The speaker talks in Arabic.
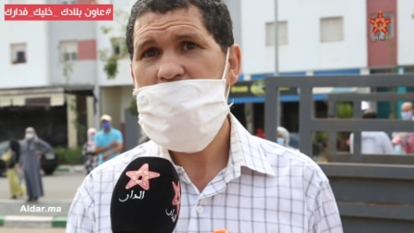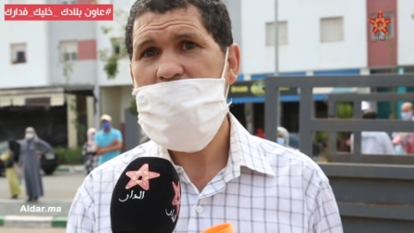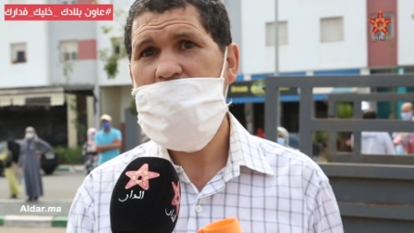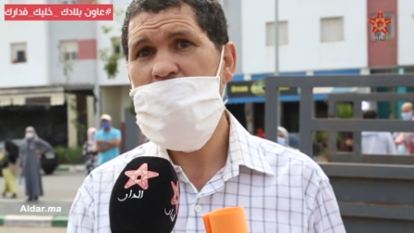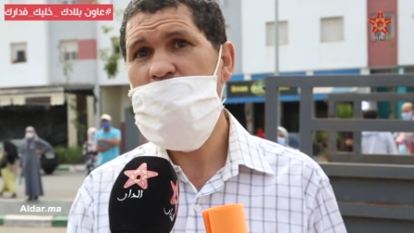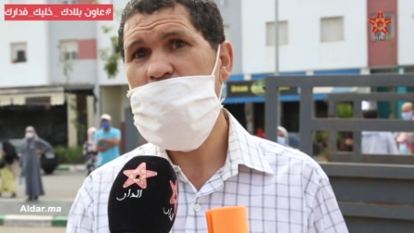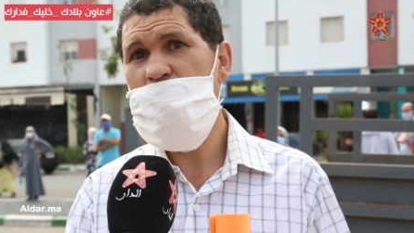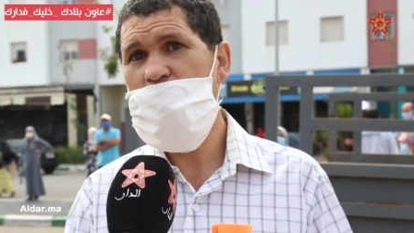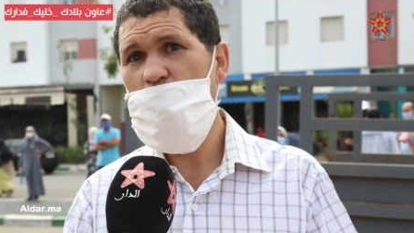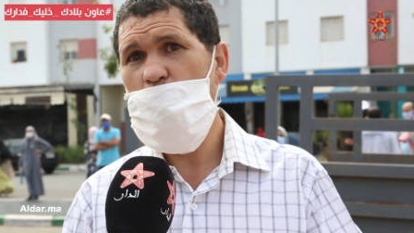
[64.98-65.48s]

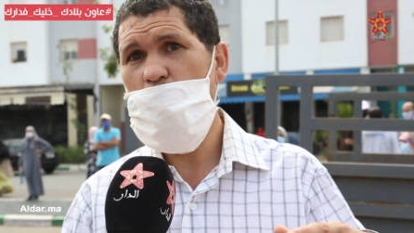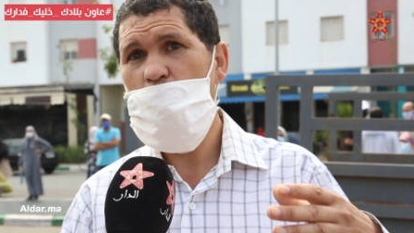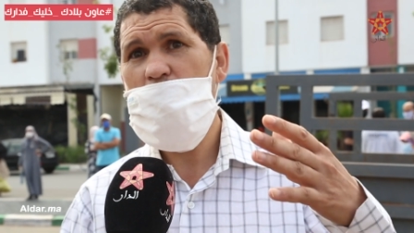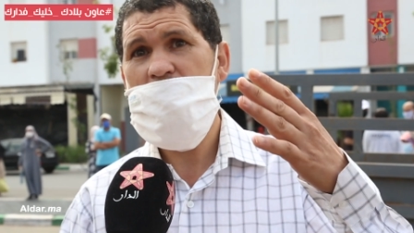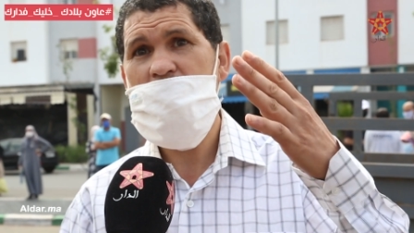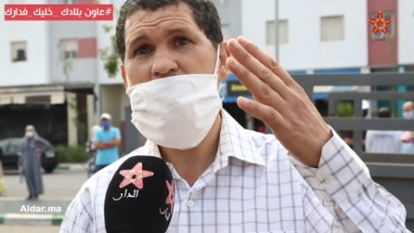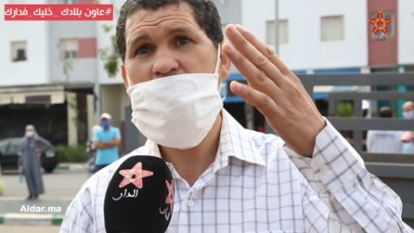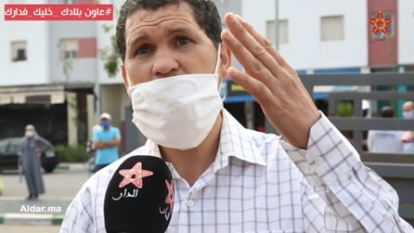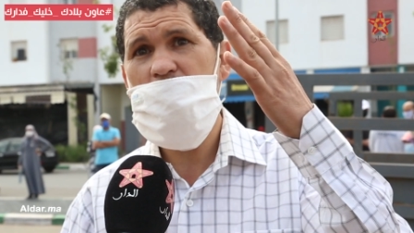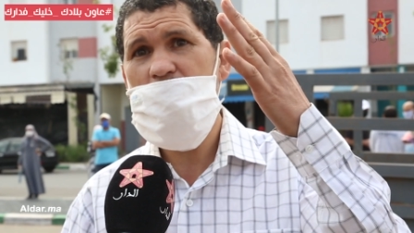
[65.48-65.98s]
كنجيو
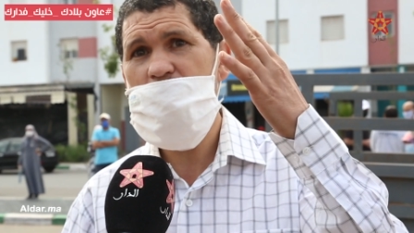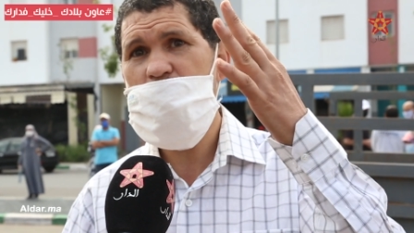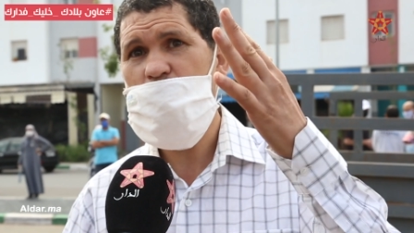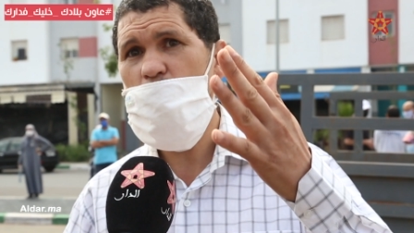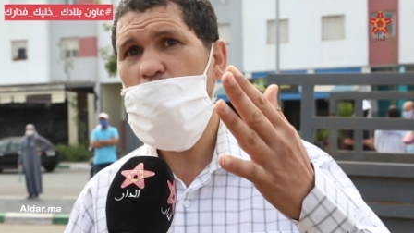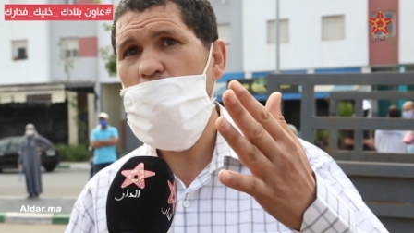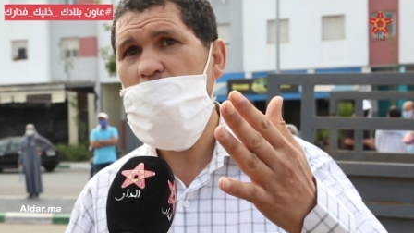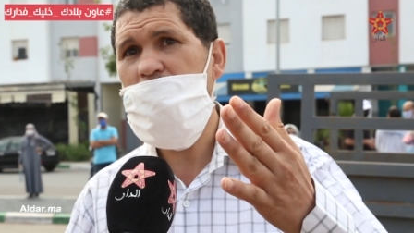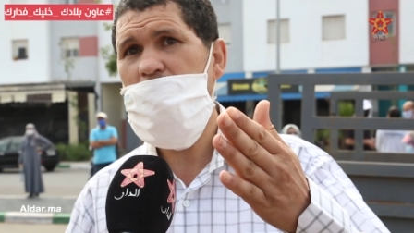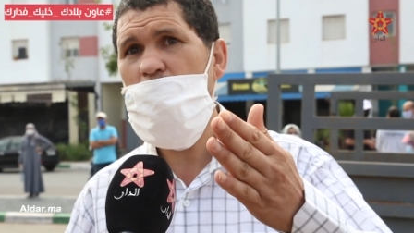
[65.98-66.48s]

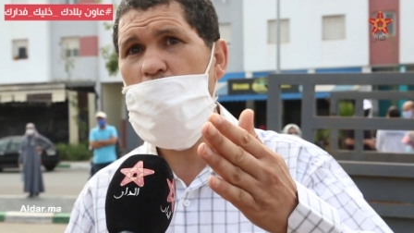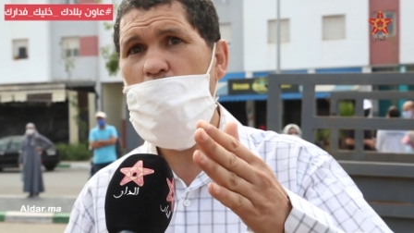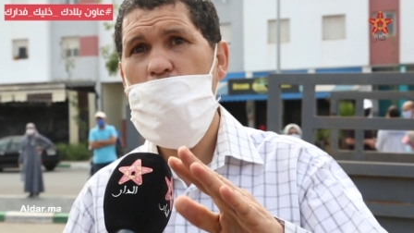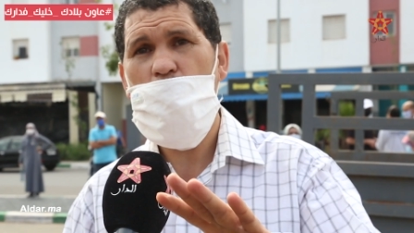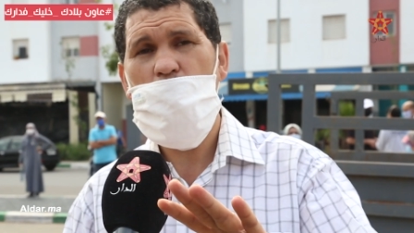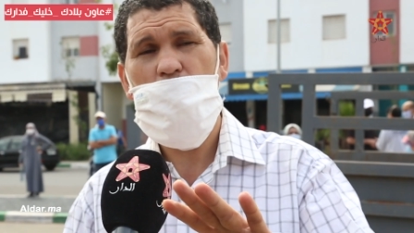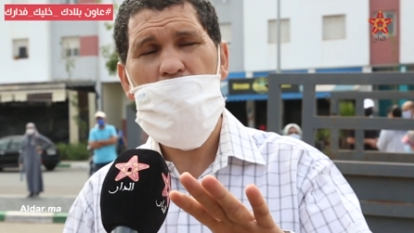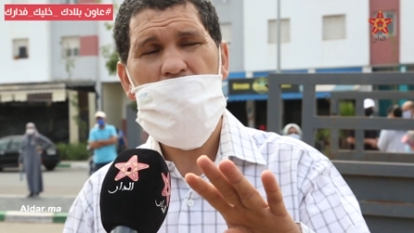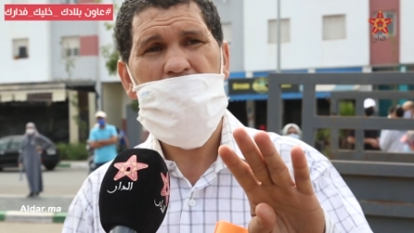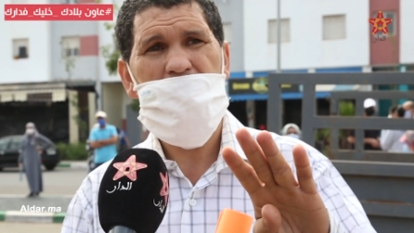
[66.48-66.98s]
كنتفاجئوا انه
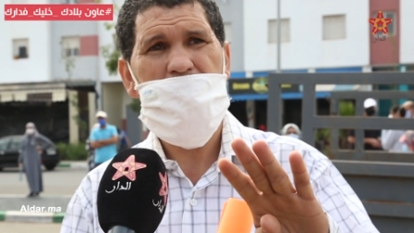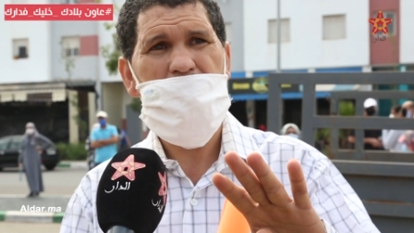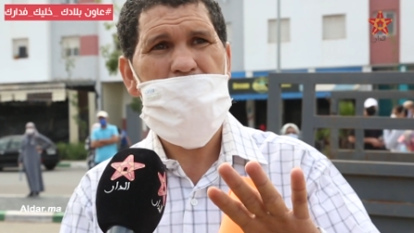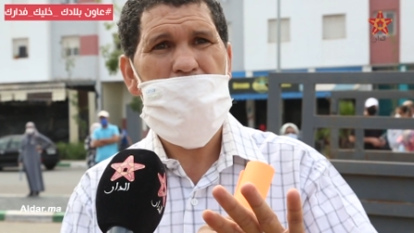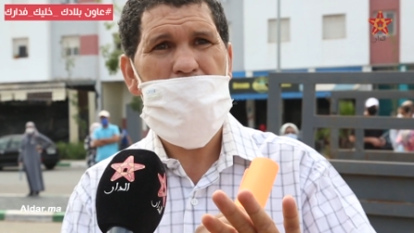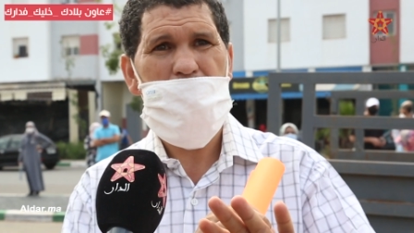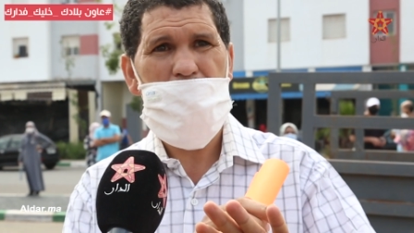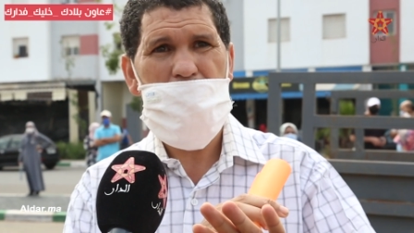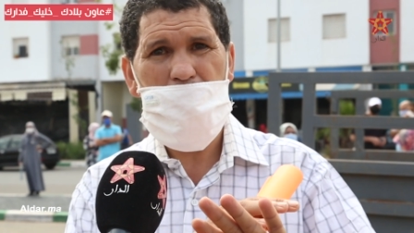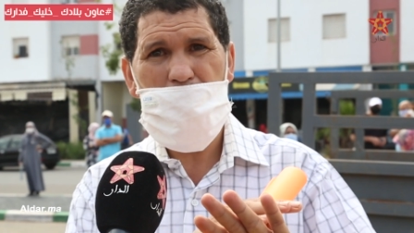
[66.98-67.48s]

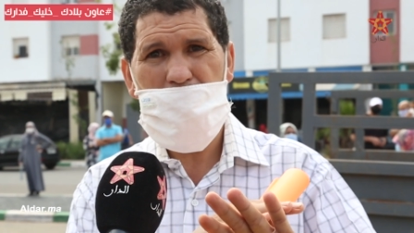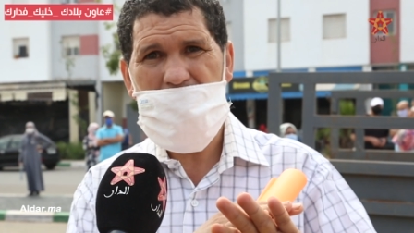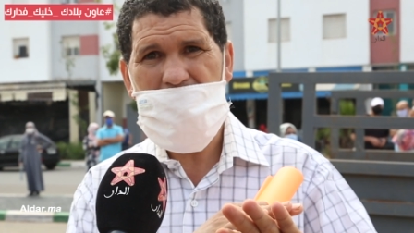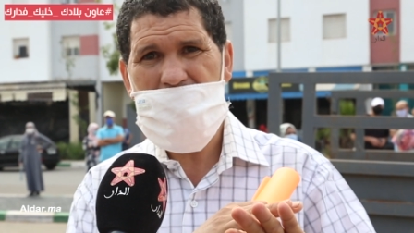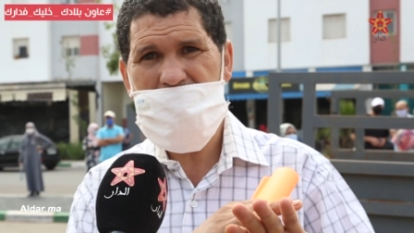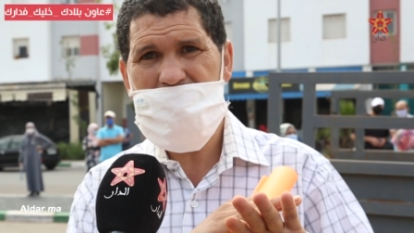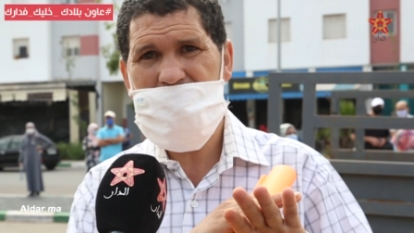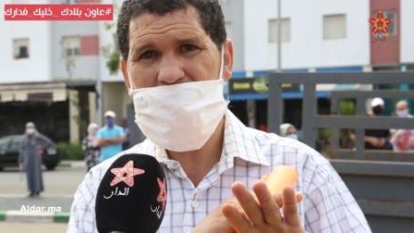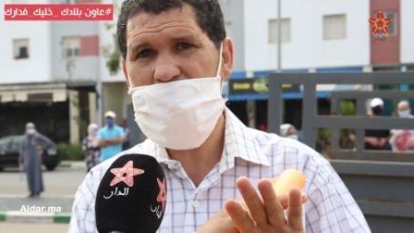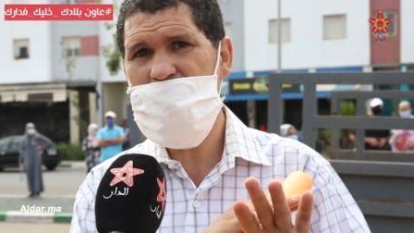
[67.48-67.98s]
ما بغى
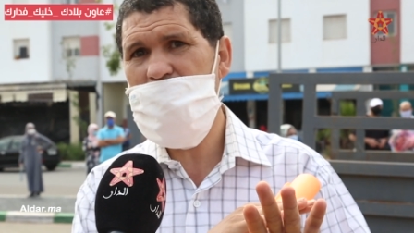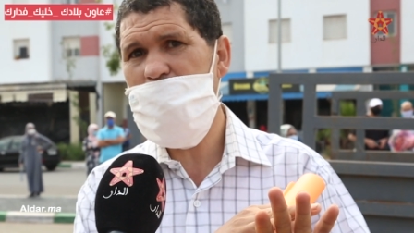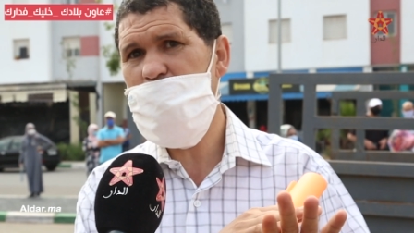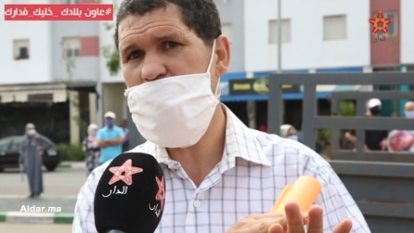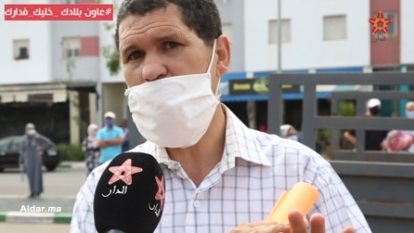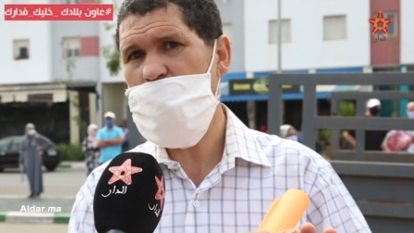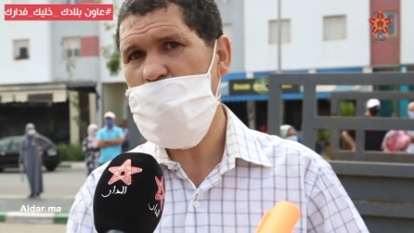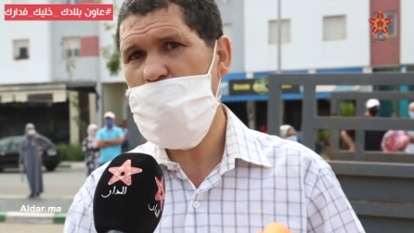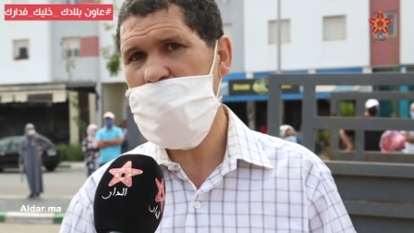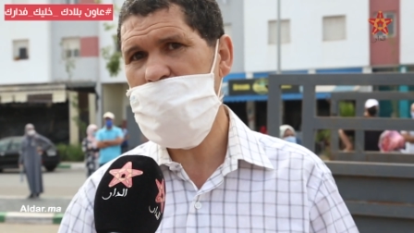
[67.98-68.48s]
حتى شي
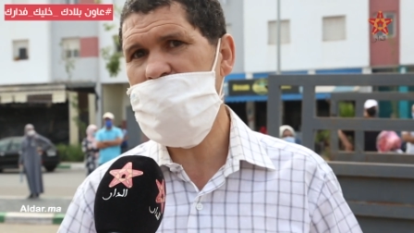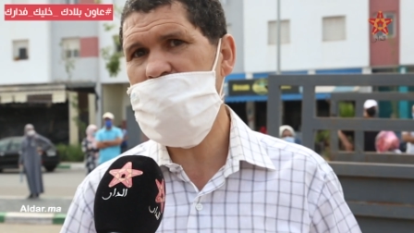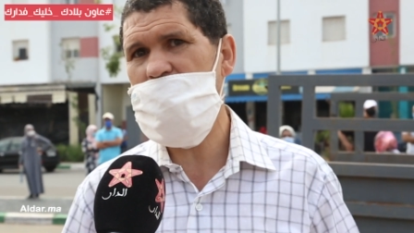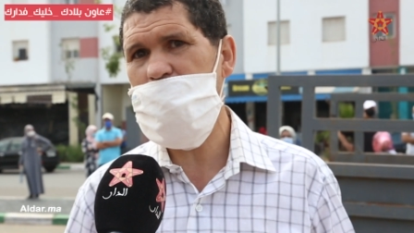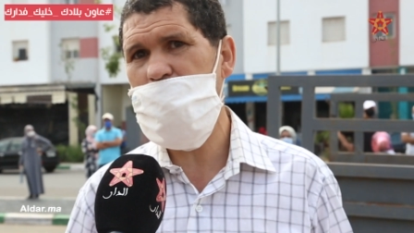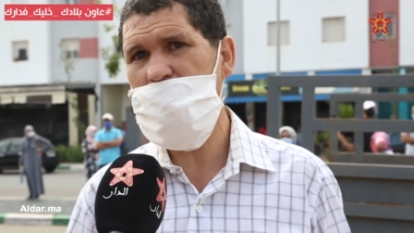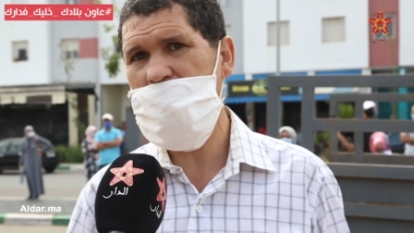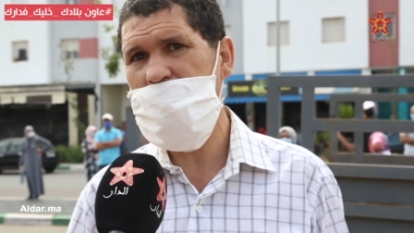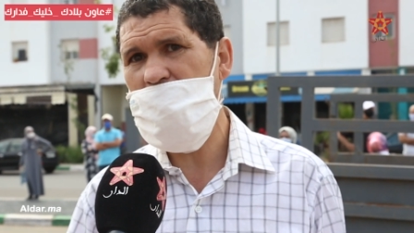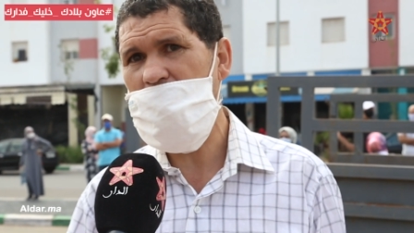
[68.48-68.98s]
مسؤول
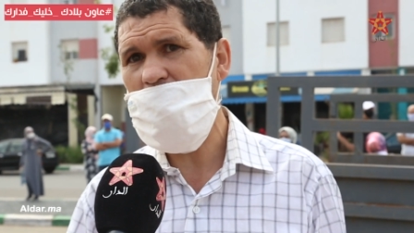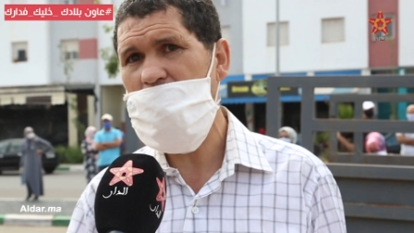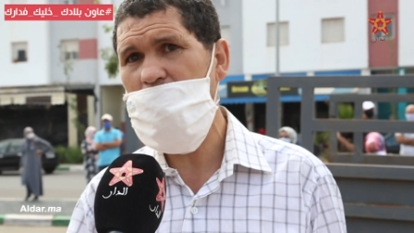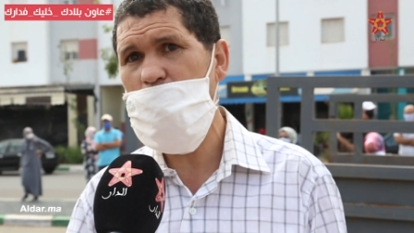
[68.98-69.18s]
يستقبلنا